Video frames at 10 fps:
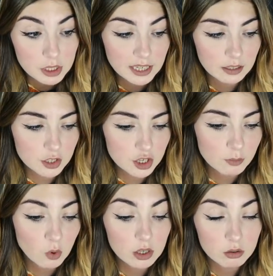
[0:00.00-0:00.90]
je les gardais chez
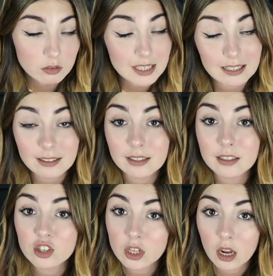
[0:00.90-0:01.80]
moi, sauf si c'était
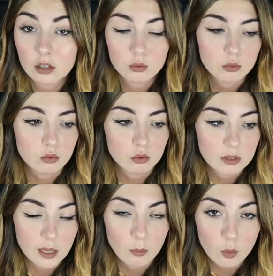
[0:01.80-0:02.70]
des chats, ou du coup
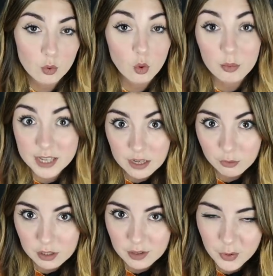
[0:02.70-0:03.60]
c'était un peu plus compliqué
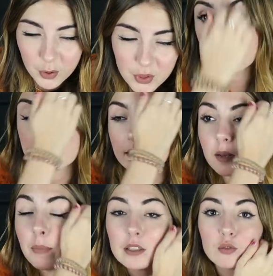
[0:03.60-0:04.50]
forcément, et
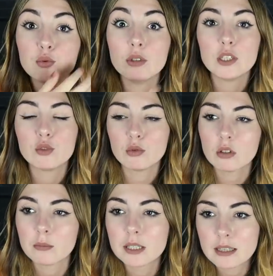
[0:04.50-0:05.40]
c'était pas tous les
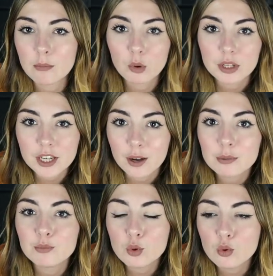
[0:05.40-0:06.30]
jours, mais ça me prenait quand
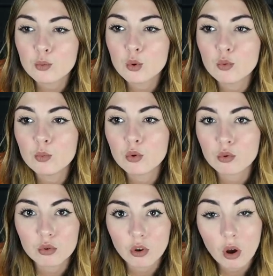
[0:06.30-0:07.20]
même beaucoup beaucoup
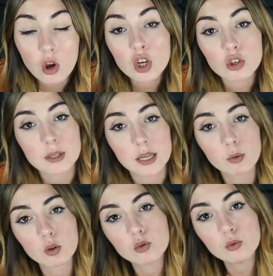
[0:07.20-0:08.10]
beaucoup de temps. Je sais que
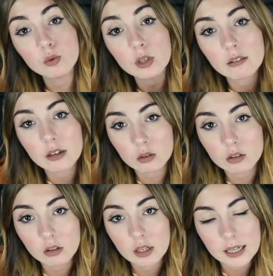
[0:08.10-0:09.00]
pendant toutes les vacances
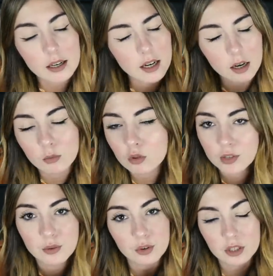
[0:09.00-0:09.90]
scolaires, clairement,
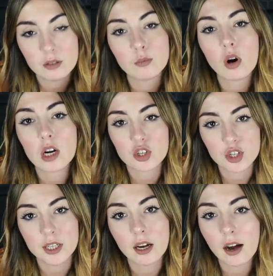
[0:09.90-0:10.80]
j'avais forcément un
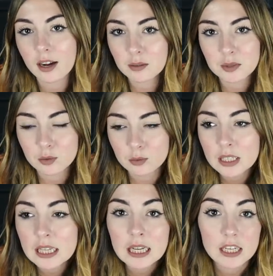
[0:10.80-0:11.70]
chien à la maison,
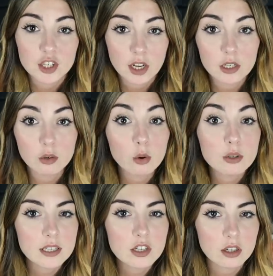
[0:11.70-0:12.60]
et j'allais
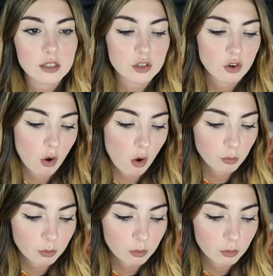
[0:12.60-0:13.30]
aussi chez des gens en